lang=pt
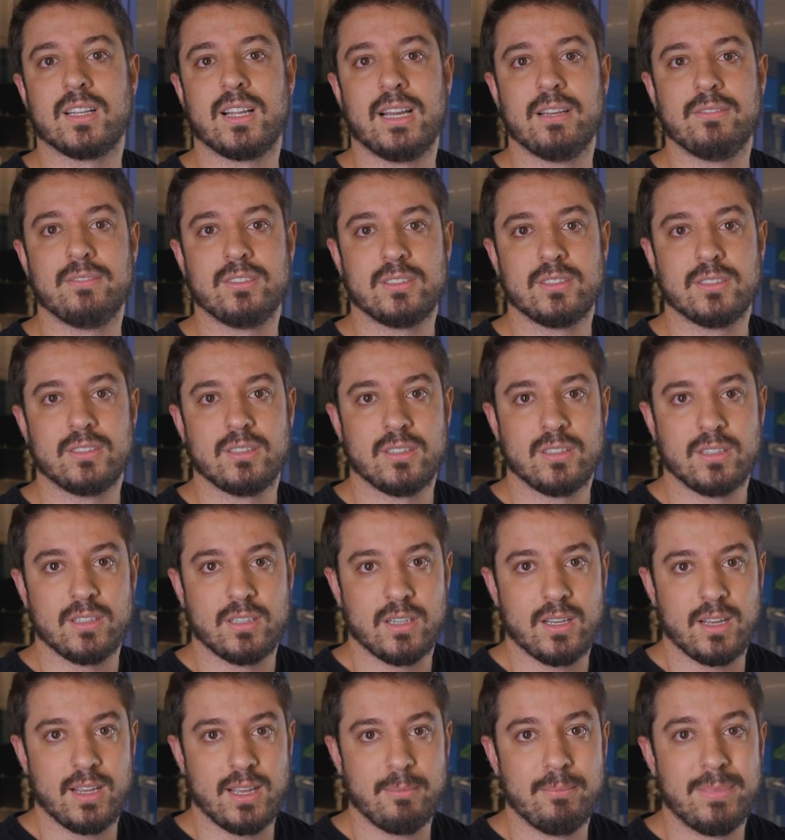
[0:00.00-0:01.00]
lives,
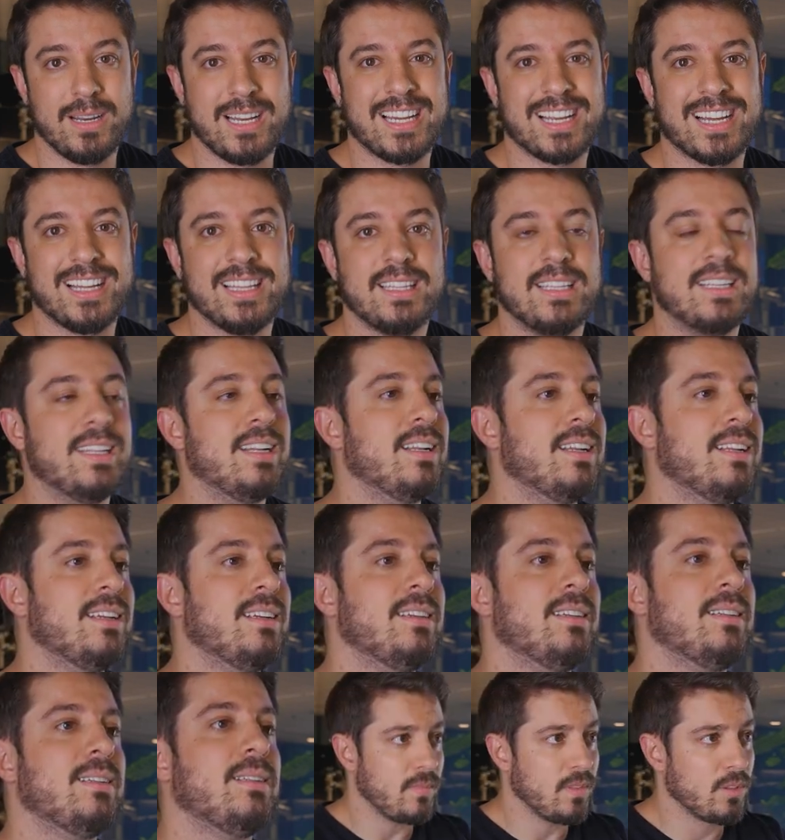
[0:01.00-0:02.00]
é brincadeira, né?
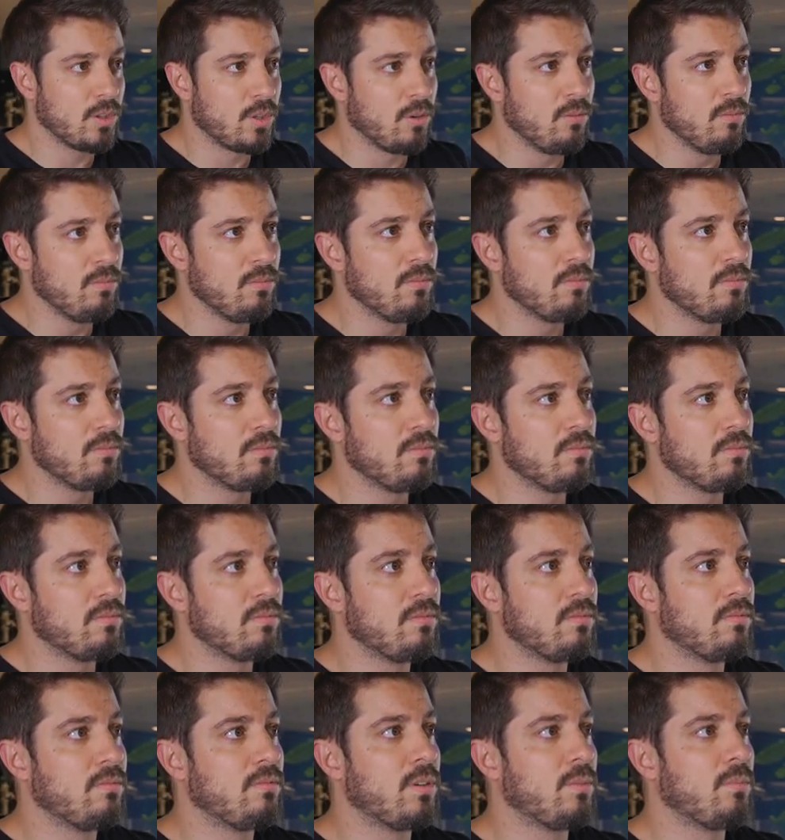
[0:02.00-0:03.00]
Então,
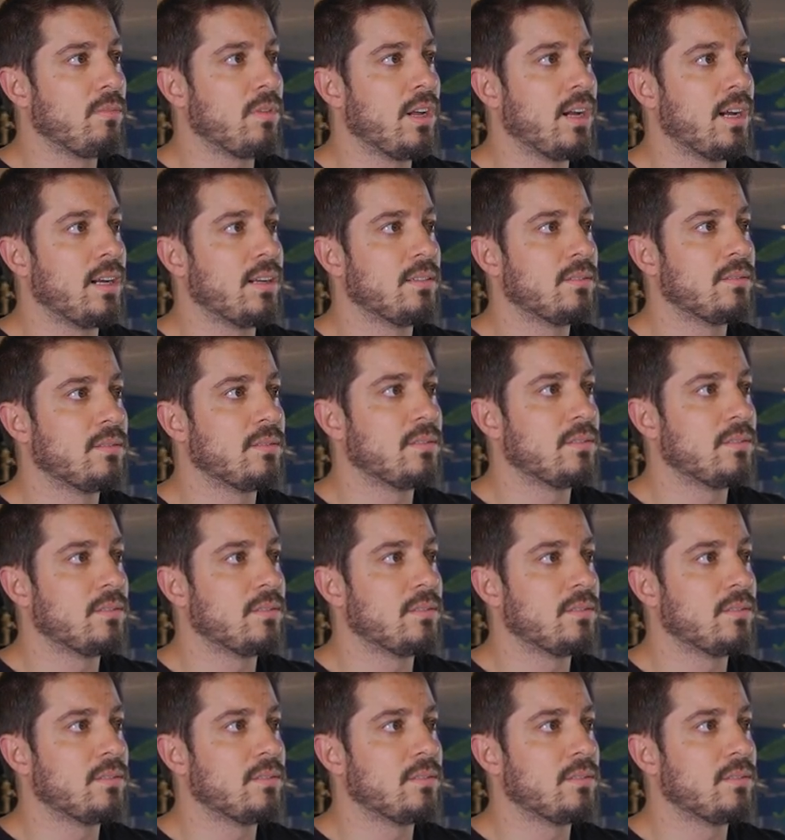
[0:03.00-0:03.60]
vamos lá.